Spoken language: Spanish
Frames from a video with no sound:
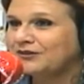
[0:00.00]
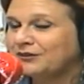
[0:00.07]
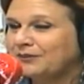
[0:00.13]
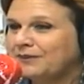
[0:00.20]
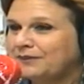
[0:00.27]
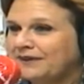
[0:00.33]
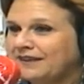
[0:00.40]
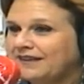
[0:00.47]

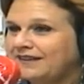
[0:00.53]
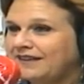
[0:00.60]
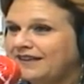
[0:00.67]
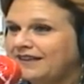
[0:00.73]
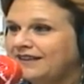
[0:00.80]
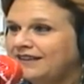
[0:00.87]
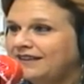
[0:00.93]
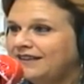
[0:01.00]
Pepe
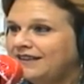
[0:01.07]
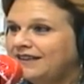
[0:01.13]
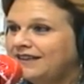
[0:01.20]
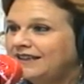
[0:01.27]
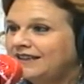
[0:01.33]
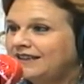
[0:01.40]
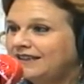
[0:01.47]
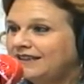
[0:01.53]
Heredia
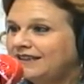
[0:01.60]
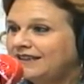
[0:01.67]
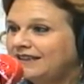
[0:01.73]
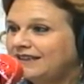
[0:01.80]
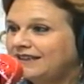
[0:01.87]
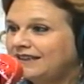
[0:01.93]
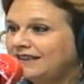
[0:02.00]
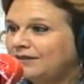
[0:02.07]

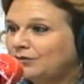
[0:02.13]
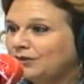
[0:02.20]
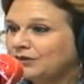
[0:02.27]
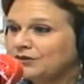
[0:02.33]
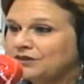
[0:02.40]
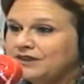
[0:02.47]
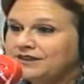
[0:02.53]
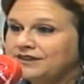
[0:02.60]
y,
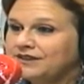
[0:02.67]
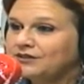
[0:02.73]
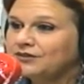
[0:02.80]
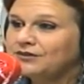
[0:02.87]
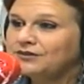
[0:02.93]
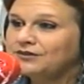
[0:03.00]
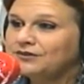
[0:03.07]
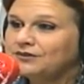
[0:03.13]
bueno,
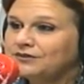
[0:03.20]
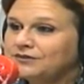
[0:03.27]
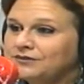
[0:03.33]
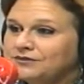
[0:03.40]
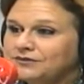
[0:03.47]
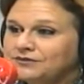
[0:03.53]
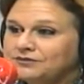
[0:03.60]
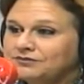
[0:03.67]
siguiendo,
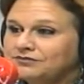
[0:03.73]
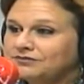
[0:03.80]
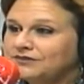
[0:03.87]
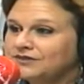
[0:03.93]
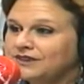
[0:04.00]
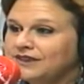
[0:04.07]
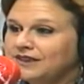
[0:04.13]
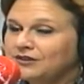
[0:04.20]

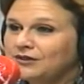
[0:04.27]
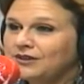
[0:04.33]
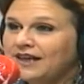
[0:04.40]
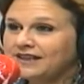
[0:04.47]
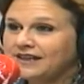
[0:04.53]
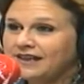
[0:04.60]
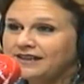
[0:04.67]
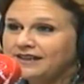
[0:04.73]
siguiendo la
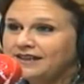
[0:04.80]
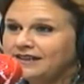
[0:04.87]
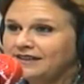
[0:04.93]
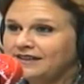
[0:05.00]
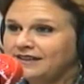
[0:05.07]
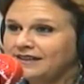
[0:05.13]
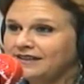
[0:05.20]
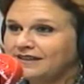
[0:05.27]

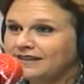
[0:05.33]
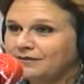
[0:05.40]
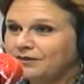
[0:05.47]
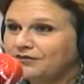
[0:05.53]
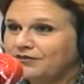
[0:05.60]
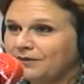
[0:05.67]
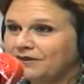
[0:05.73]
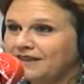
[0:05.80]
raíz de, mi
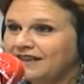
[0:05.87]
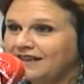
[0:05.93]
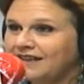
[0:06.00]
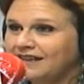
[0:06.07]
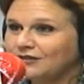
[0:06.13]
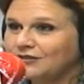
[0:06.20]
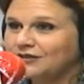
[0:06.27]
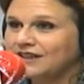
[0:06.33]

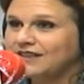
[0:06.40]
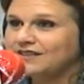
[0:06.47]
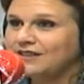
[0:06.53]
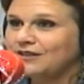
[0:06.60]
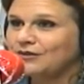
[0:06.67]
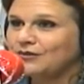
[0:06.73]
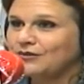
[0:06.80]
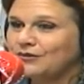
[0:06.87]
familia, ¿no? Que ha
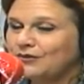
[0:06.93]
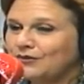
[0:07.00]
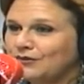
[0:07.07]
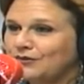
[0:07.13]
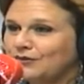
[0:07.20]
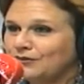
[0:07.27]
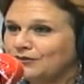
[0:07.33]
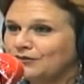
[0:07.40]

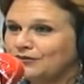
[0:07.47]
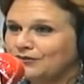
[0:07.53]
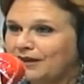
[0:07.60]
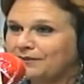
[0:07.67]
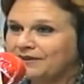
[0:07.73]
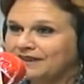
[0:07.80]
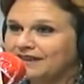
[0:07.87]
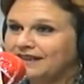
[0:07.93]
sido
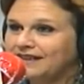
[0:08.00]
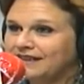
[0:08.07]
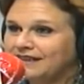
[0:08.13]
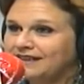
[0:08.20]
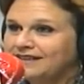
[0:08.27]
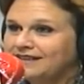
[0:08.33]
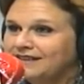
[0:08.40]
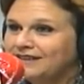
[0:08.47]

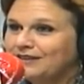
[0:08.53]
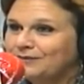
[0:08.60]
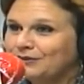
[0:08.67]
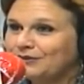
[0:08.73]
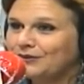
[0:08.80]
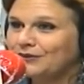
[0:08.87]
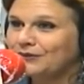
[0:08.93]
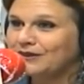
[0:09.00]
flamenca
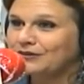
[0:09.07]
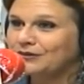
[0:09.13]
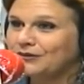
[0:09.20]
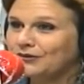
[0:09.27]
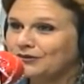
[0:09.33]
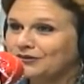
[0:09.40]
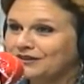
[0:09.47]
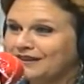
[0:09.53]
por los cuatro
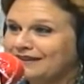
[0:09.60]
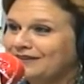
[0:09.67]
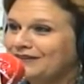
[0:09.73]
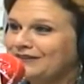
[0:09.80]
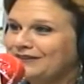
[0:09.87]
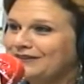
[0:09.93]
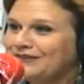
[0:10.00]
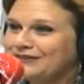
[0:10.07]

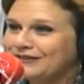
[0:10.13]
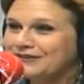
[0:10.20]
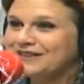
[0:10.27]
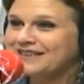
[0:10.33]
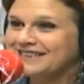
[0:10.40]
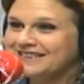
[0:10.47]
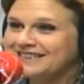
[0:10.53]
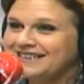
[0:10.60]
costados, lo
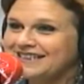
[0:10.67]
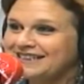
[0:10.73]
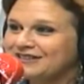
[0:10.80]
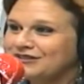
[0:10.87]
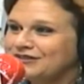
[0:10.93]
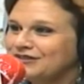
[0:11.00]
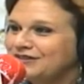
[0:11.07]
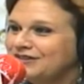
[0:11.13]
sigue
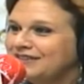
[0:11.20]
siendo